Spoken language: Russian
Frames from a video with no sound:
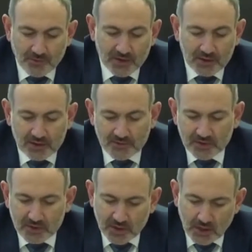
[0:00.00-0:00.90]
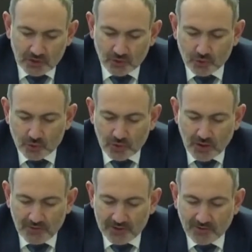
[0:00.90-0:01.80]
В этой связи хочу с
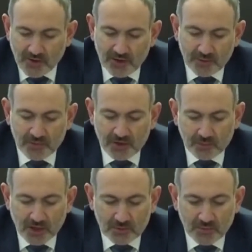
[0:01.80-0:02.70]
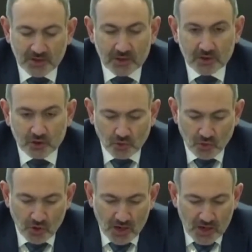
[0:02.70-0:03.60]
удовлетворением отметить,
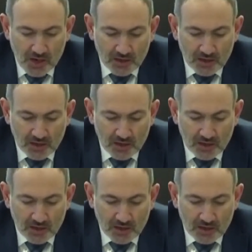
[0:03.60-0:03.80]
что